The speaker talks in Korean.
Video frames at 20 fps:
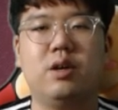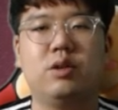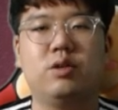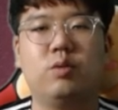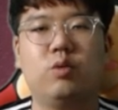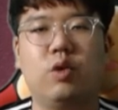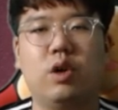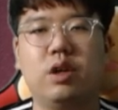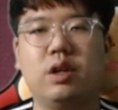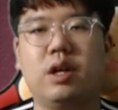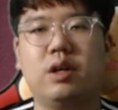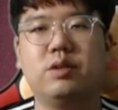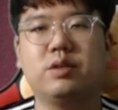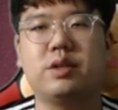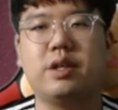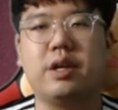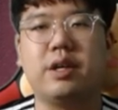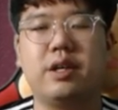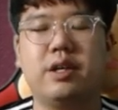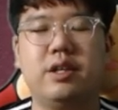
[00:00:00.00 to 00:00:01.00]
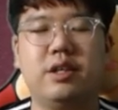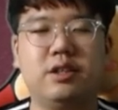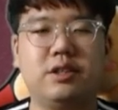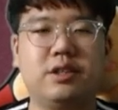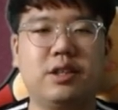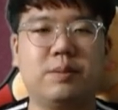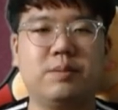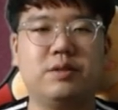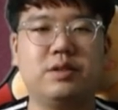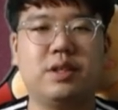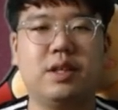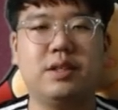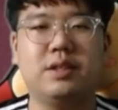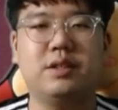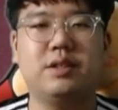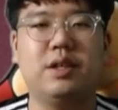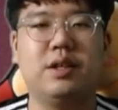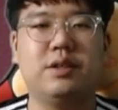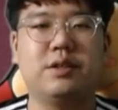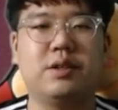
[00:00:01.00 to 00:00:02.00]
원아웃에 1, 3루
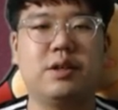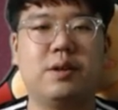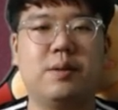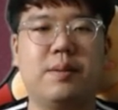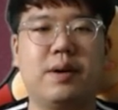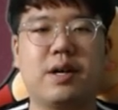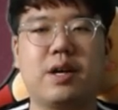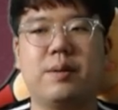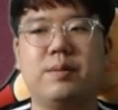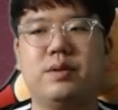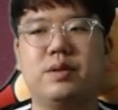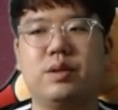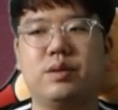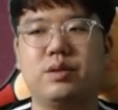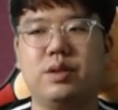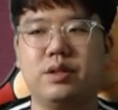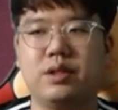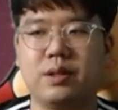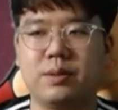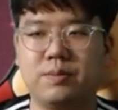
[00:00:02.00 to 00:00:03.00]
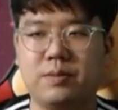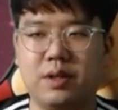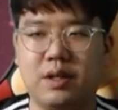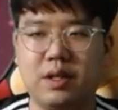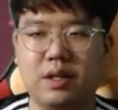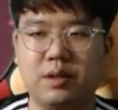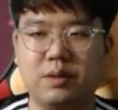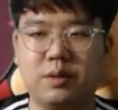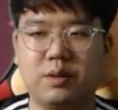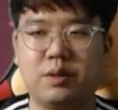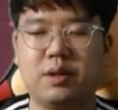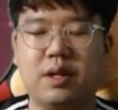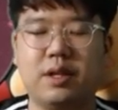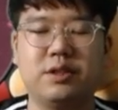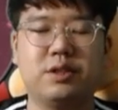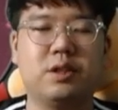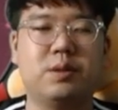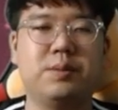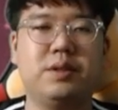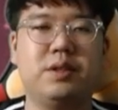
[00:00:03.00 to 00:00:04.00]
찬스에서 박혜민 선수의 생플라이로 한
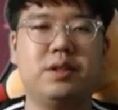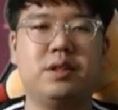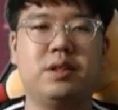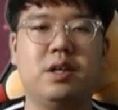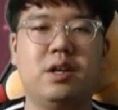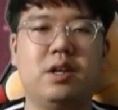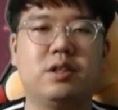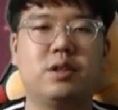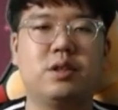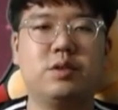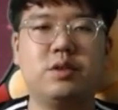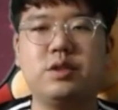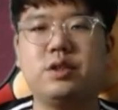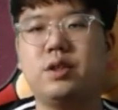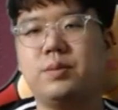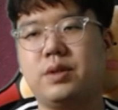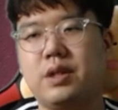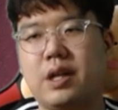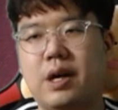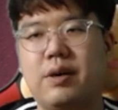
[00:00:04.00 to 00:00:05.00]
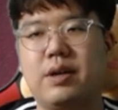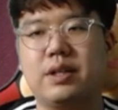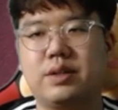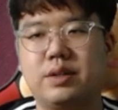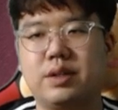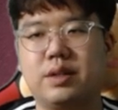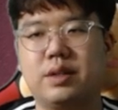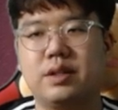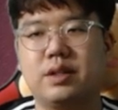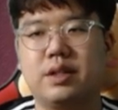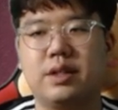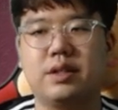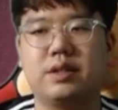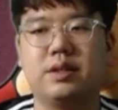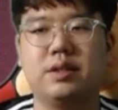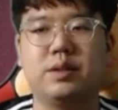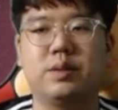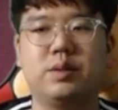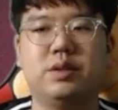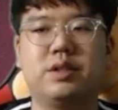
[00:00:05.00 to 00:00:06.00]
점이 선취점이 나왔죠. 네,
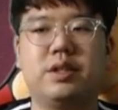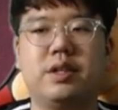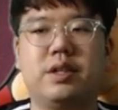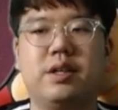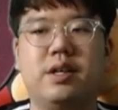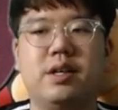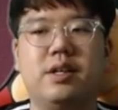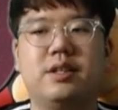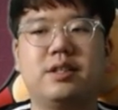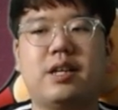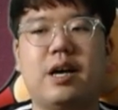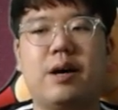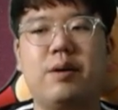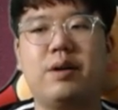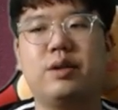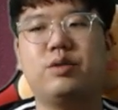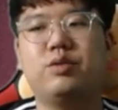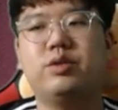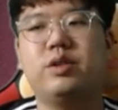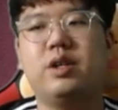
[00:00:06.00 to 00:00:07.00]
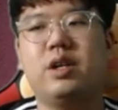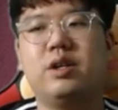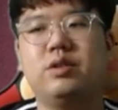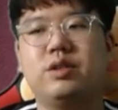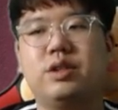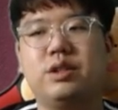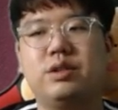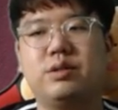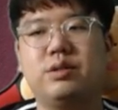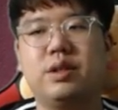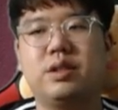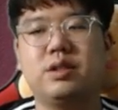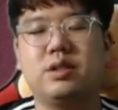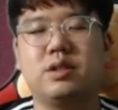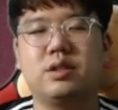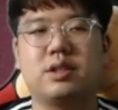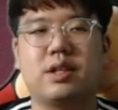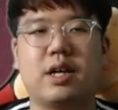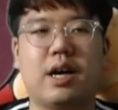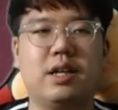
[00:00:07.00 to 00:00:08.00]
그리고 이제 4회 투아웃
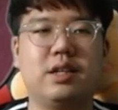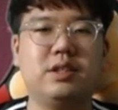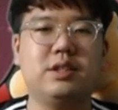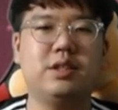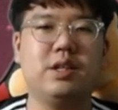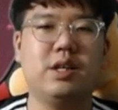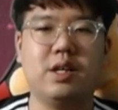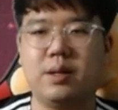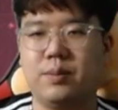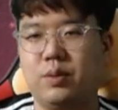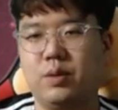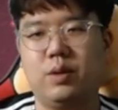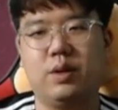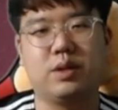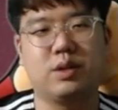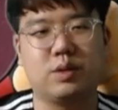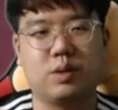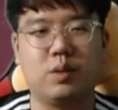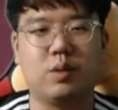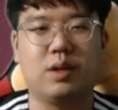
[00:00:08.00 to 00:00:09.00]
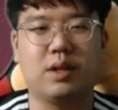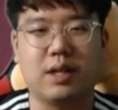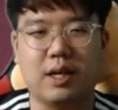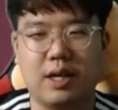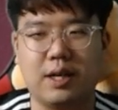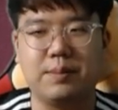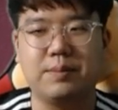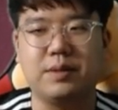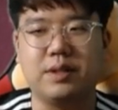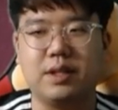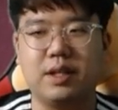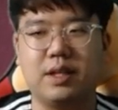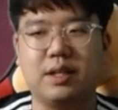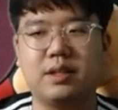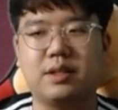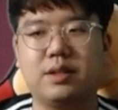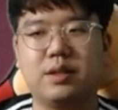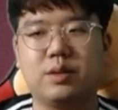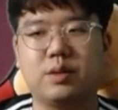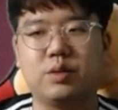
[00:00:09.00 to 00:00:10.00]
이후에는 가르시아가 볼넷을 골라 나갑니다.
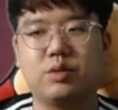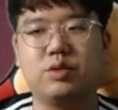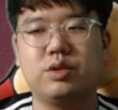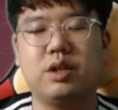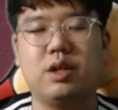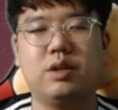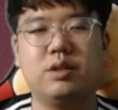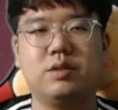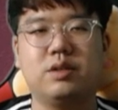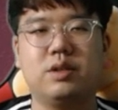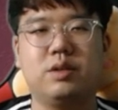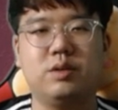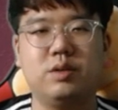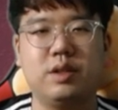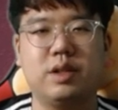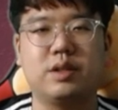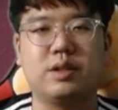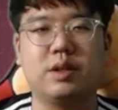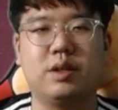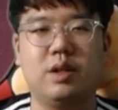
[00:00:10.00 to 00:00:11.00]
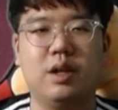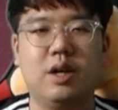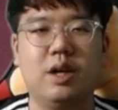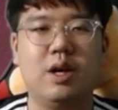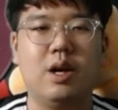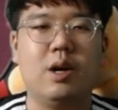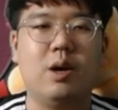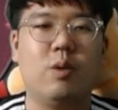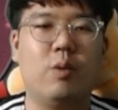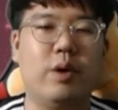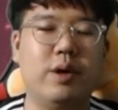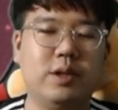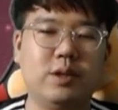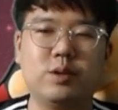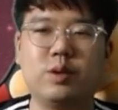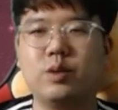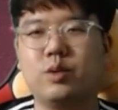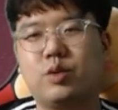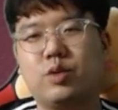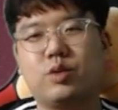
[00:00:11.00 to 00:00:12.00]
그리고 투아웃 1루에서
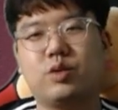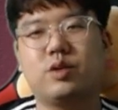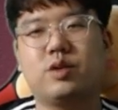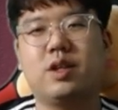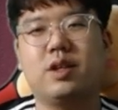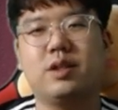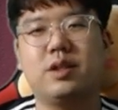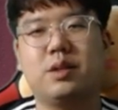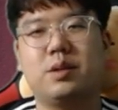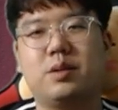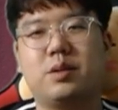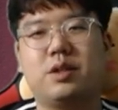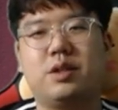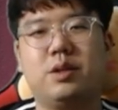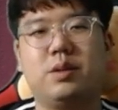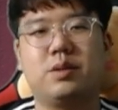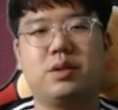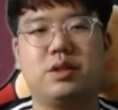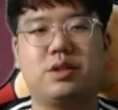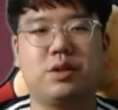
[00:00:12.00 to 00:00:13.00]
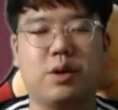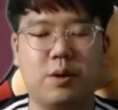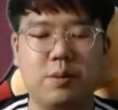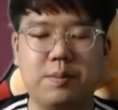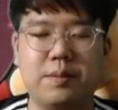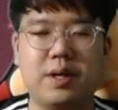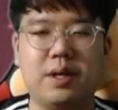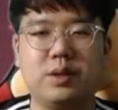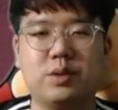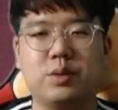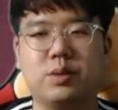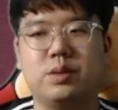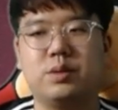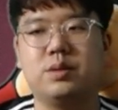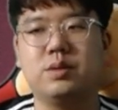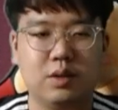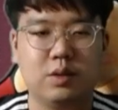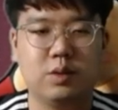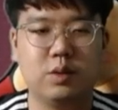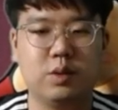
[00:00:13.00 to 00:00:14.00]
왼손 투수 상대로 기록이 정말
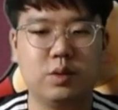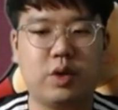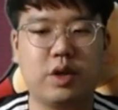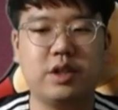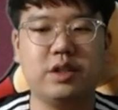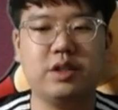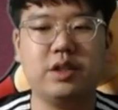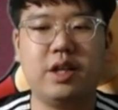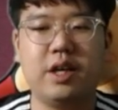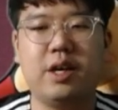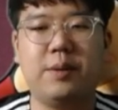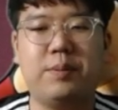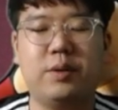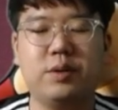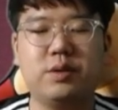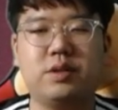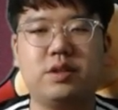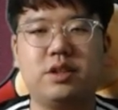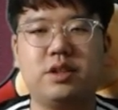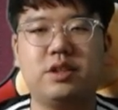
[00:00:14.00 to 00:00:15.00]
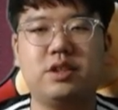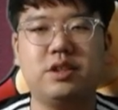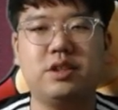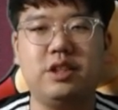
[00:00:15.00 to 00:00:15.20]
좋은 또 최근에 포스트 시즌